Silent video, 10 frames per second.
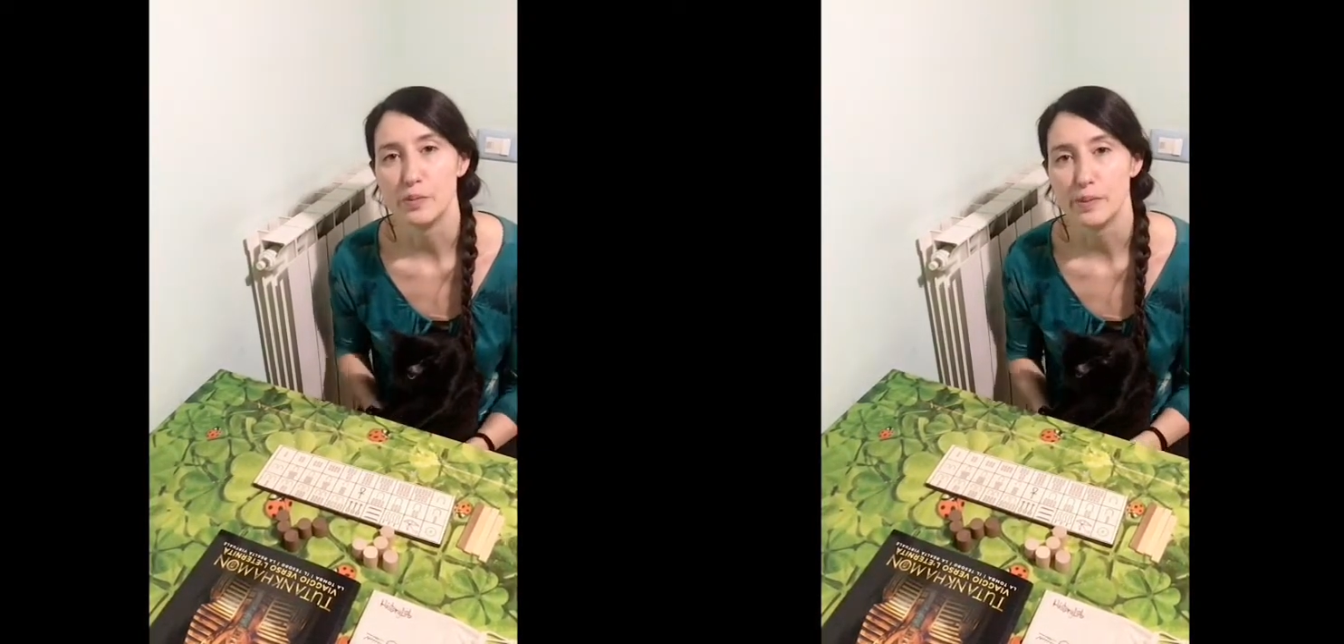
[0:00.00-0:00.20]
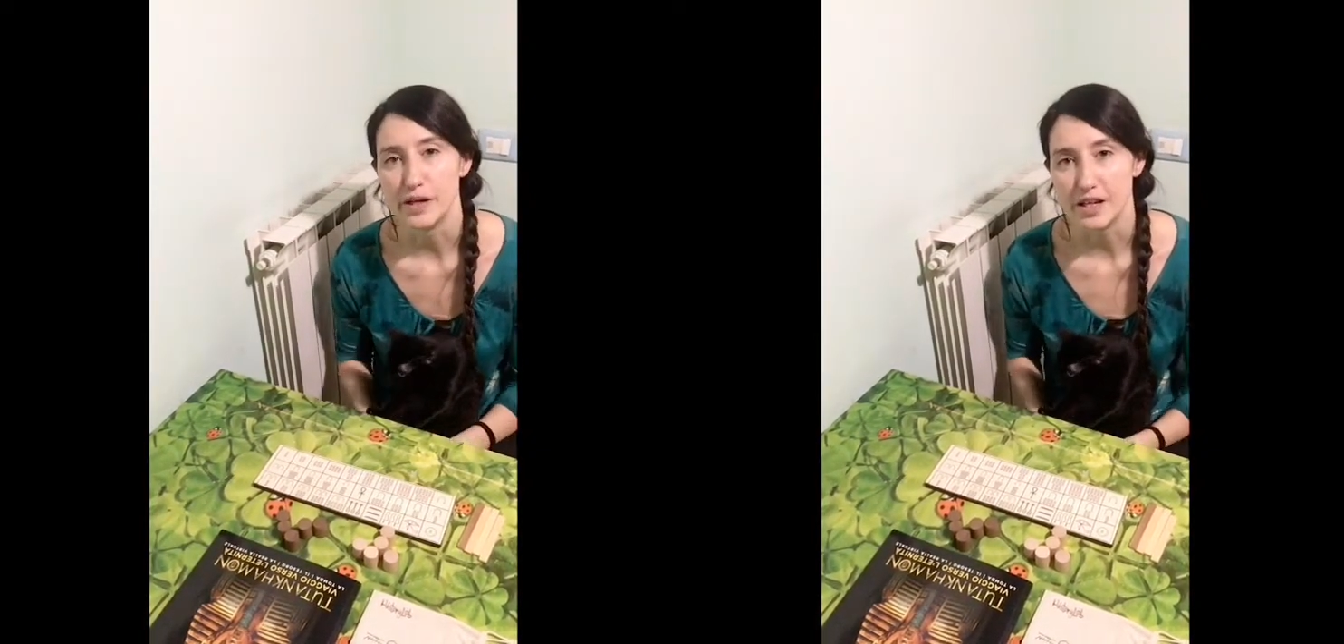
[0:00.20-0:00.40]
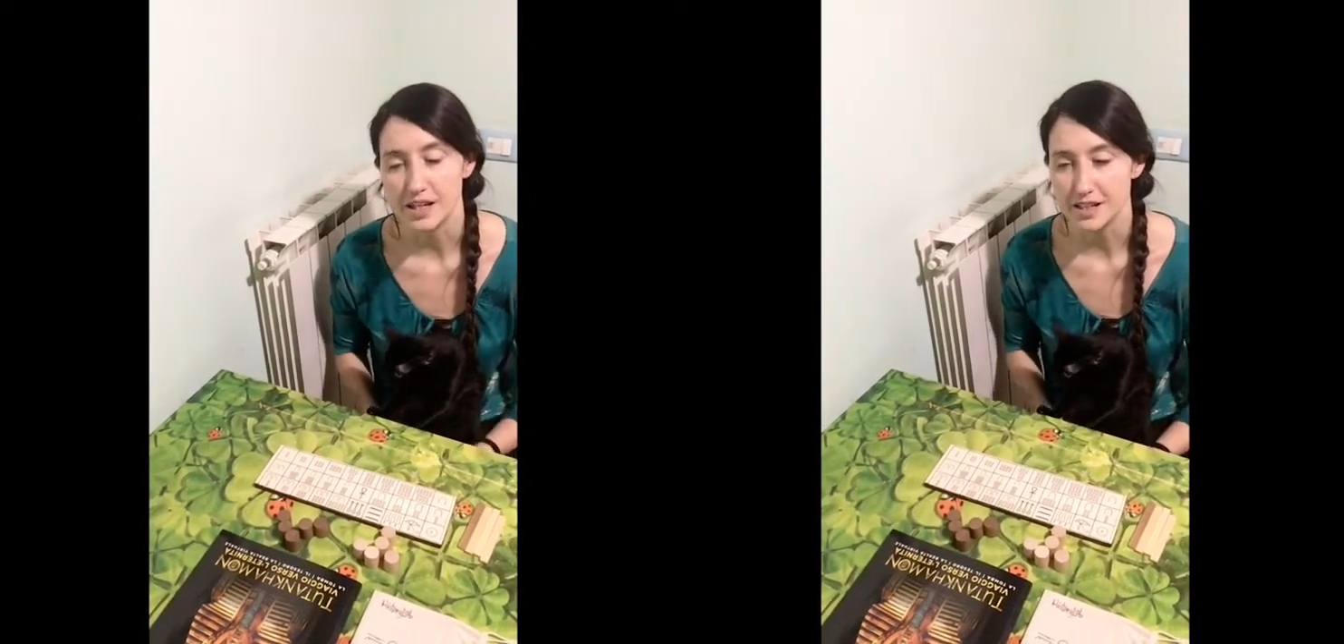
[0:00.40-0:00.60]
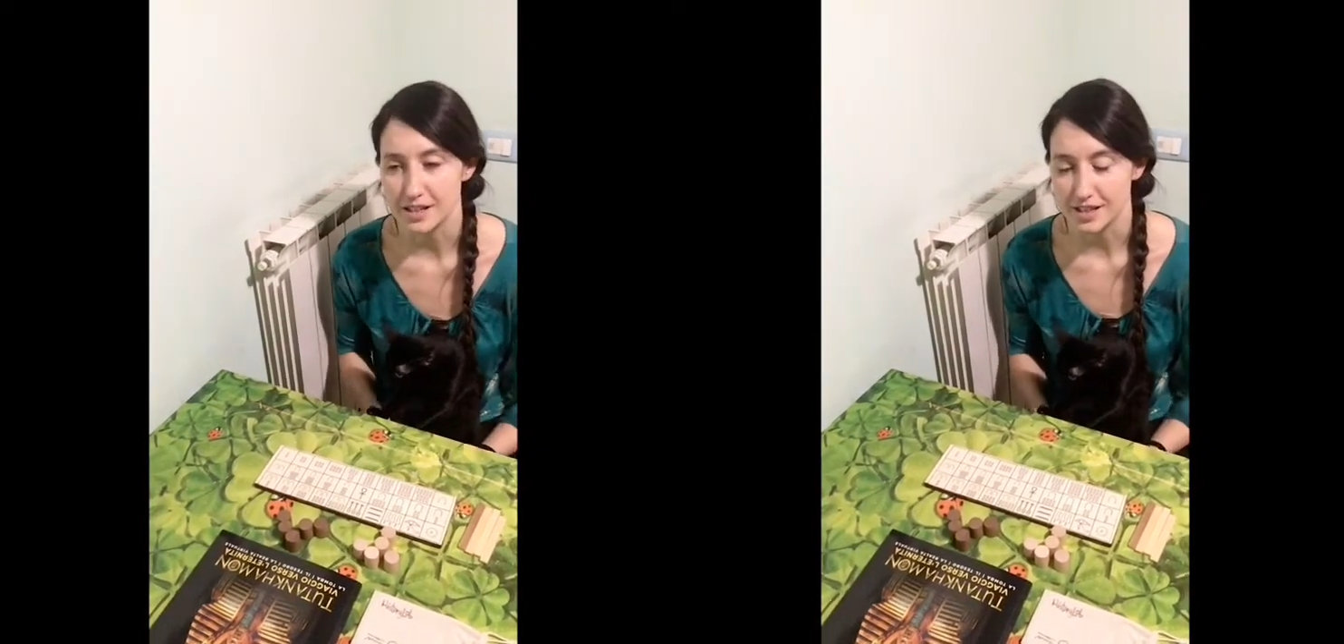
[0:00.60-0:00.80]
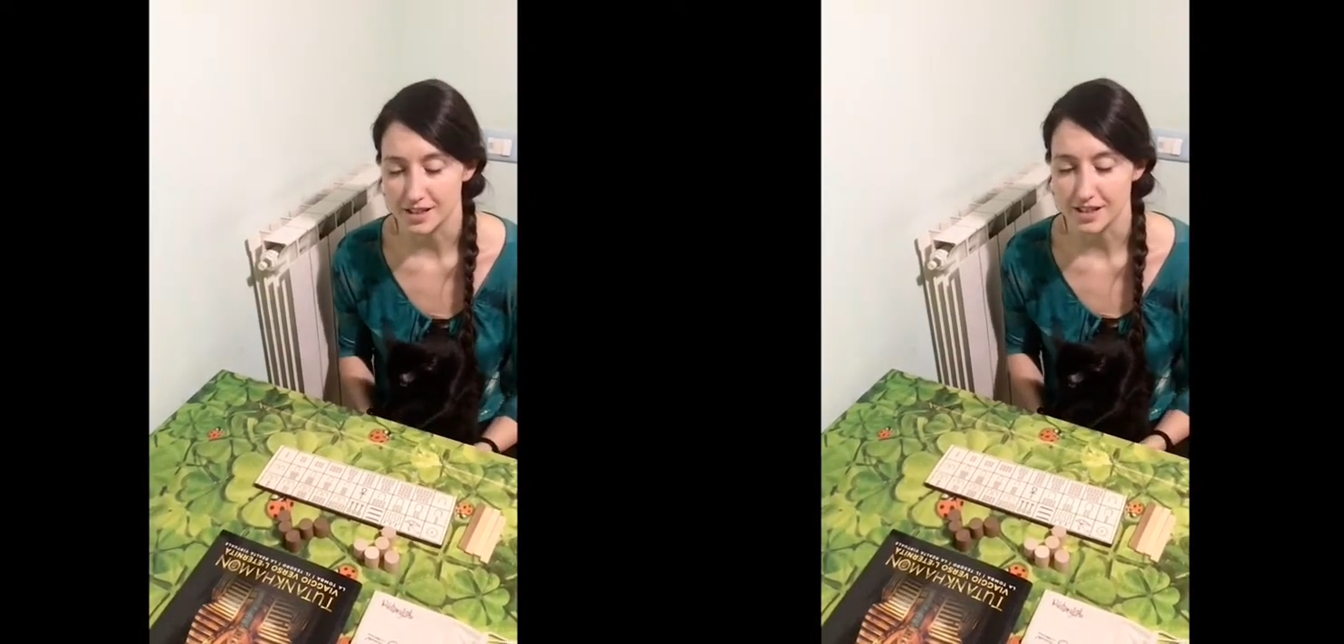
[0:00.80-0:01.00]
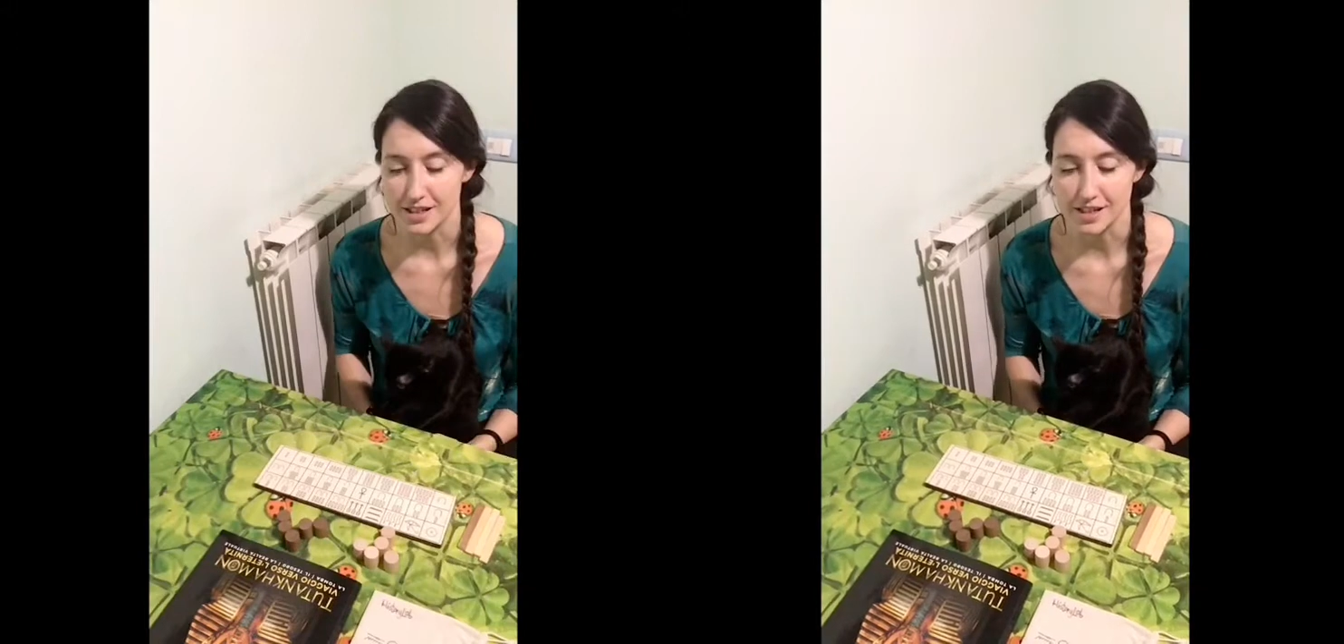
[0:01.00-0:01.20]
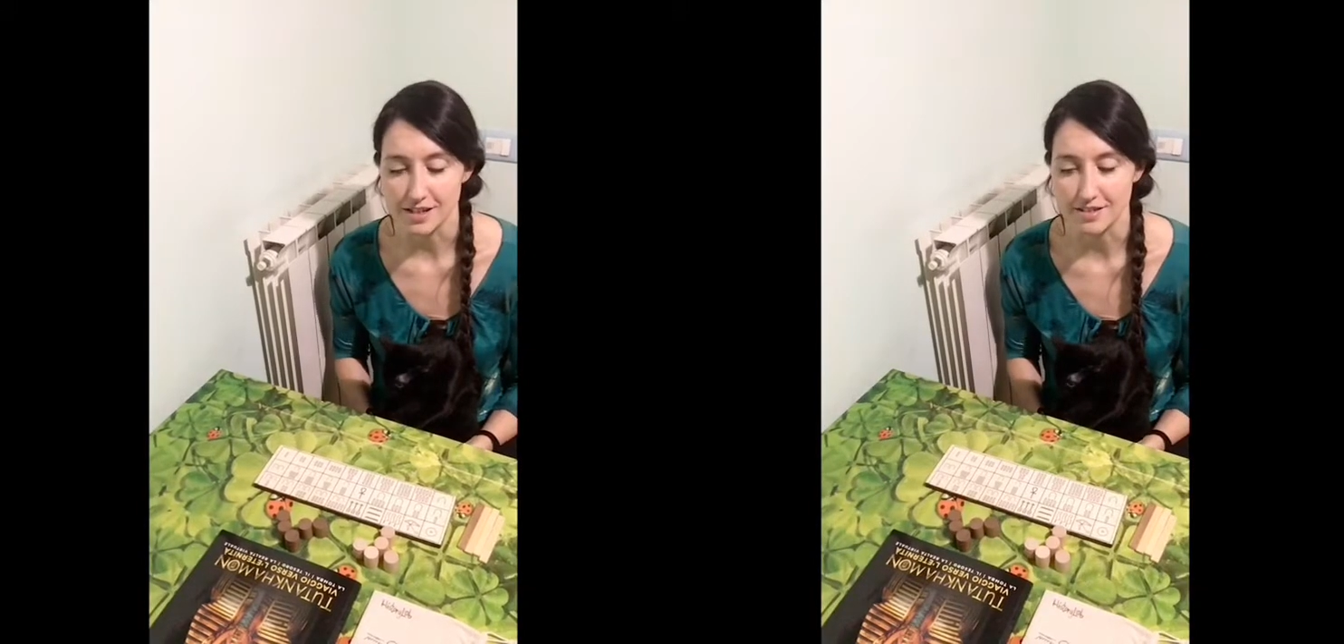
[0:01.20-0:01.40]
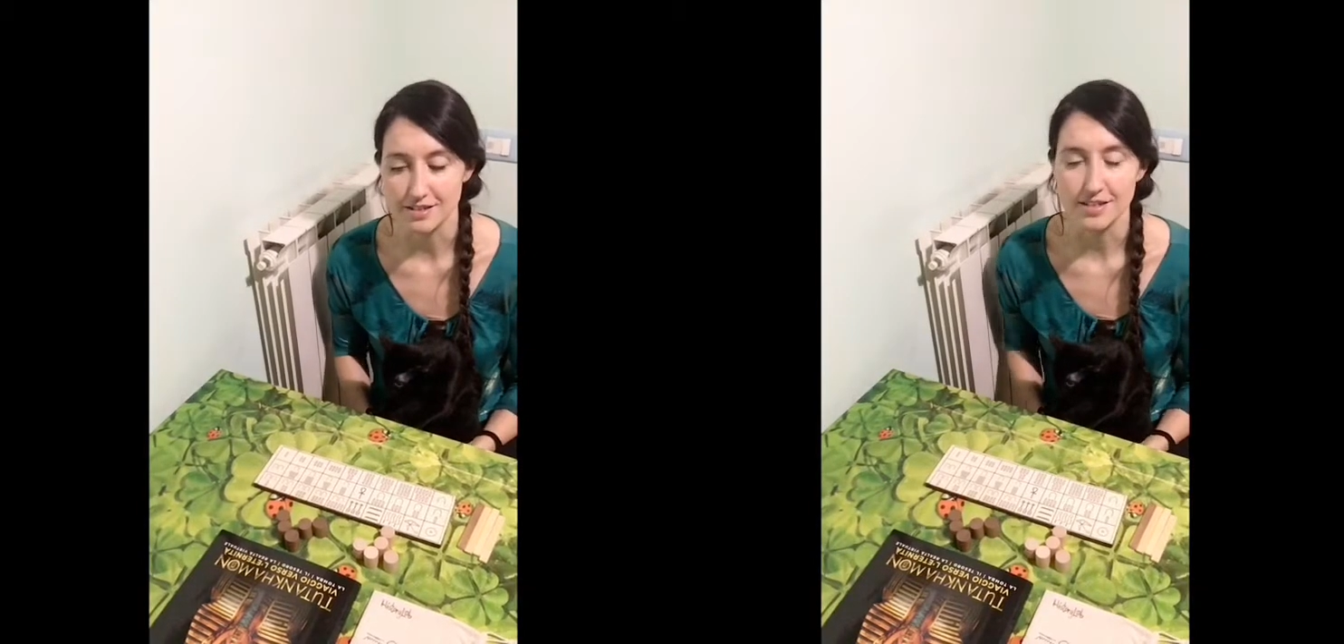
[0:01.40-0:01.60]
per
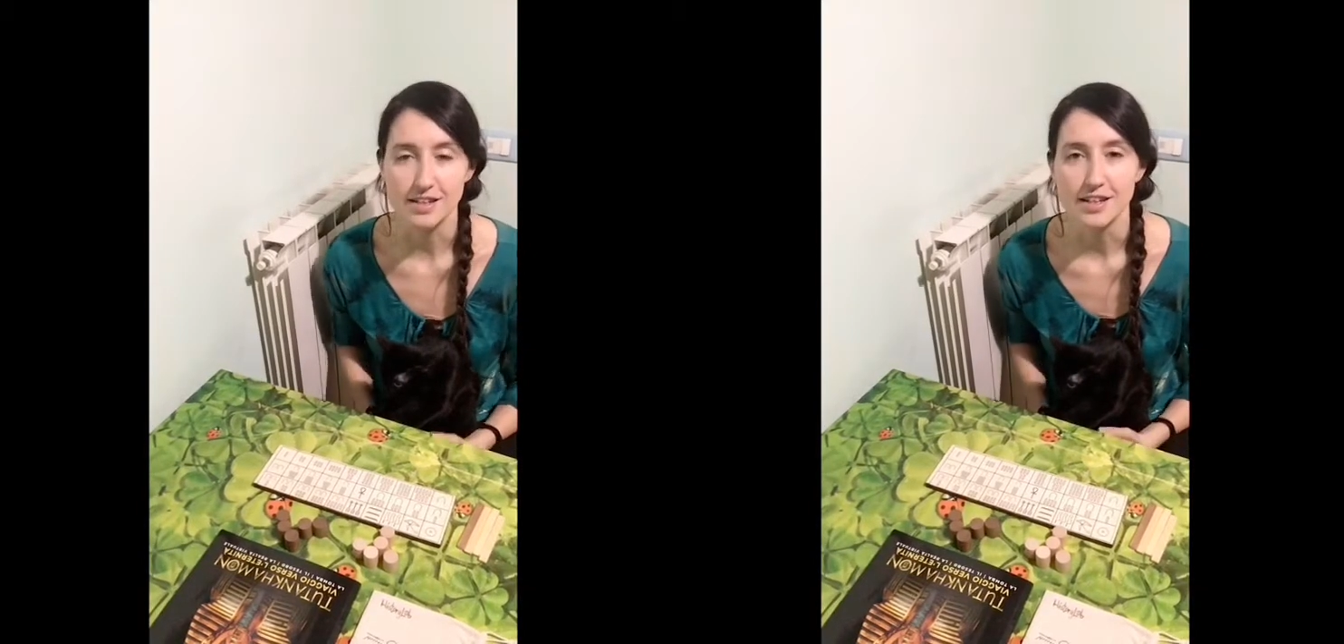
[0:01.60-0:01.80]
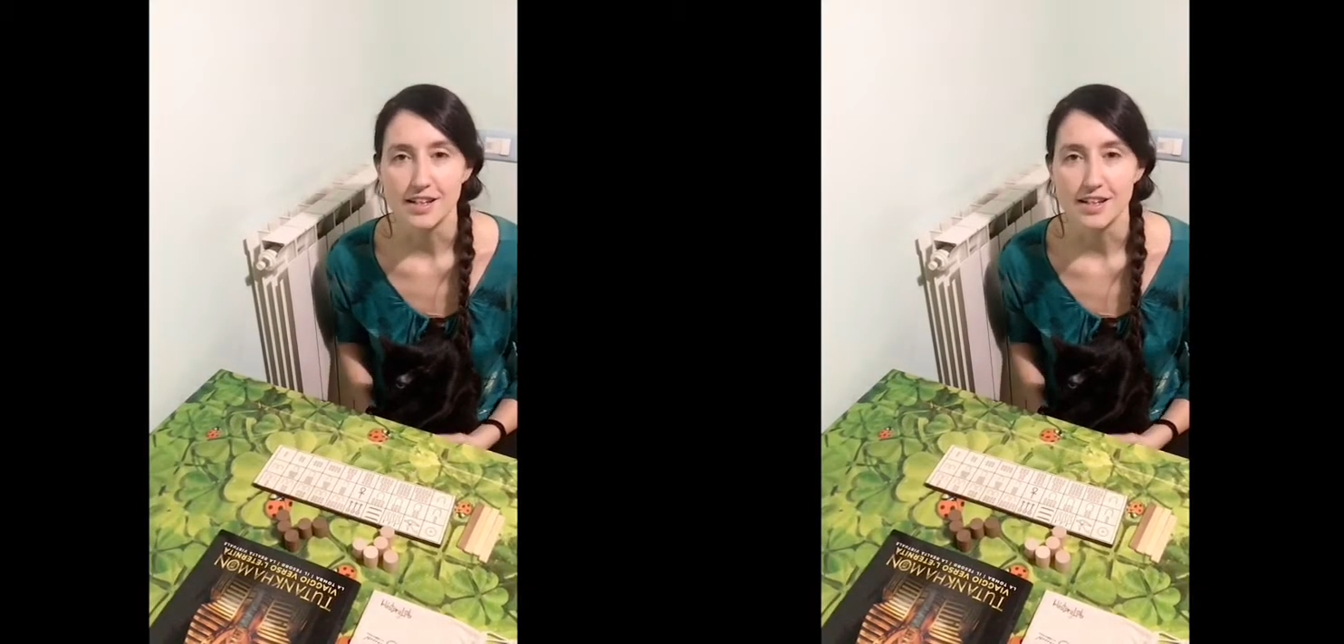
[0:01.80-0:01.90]
intrattenersi